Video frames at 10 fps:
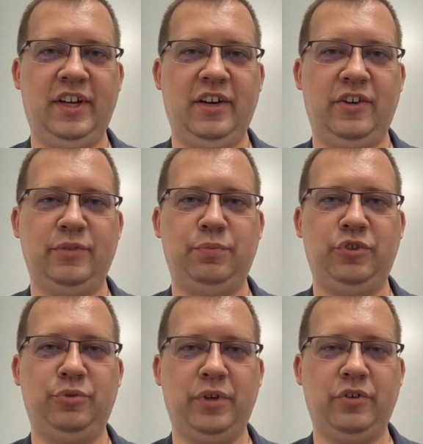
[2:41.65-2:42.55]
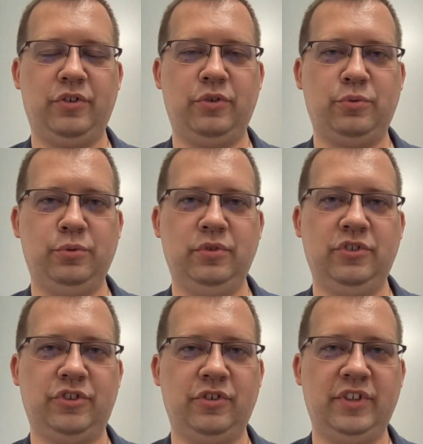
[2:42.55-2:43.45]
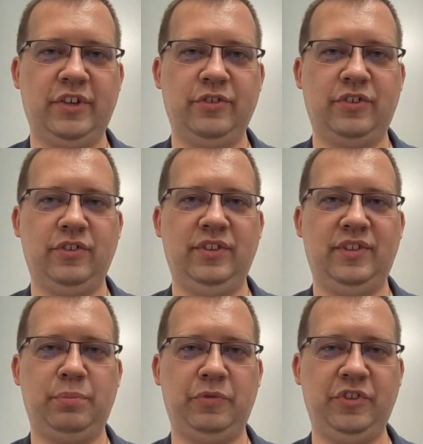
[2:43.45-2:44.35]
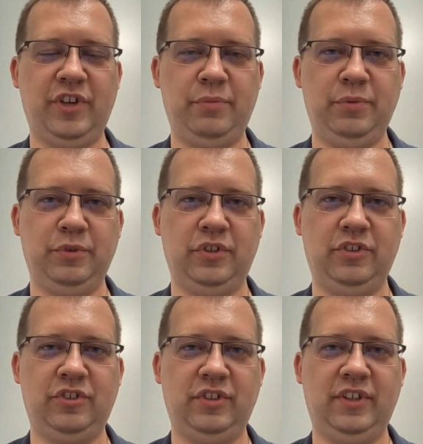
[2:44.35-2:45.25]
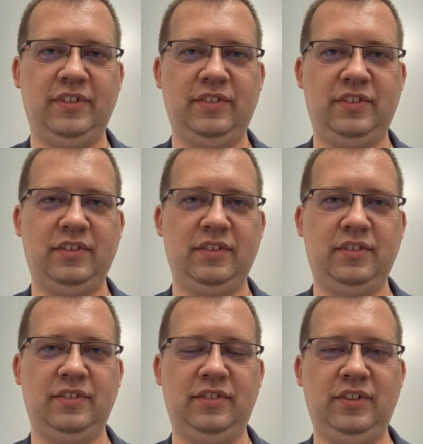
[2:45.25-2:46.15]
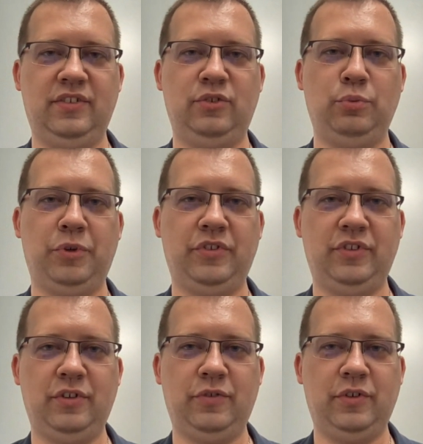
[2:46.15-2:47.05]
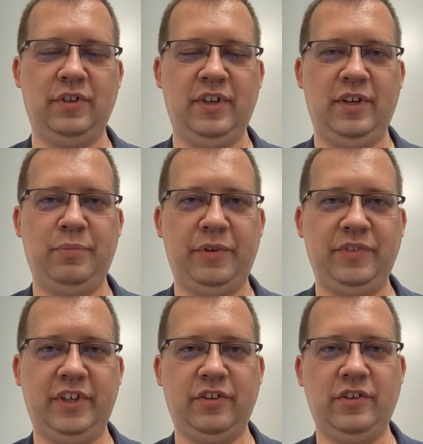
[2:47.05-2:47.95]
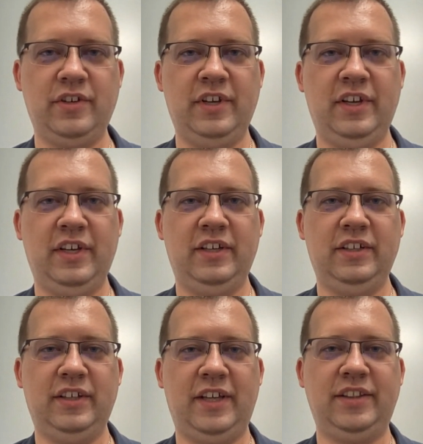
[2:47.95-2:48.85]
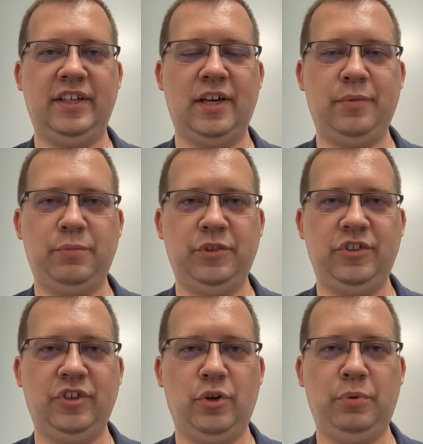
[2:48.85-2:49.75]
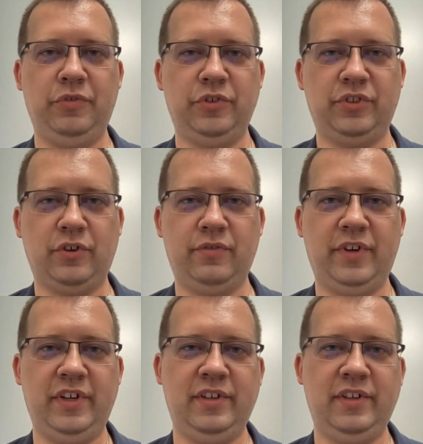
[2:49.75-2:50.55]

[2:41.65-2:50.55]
Od przyszłego roku szkolnego, zgodnie z zapowiedziami, bo to jeszcze nie jest nic stuprocentowo pewnego, etyka ma być obowiązkowa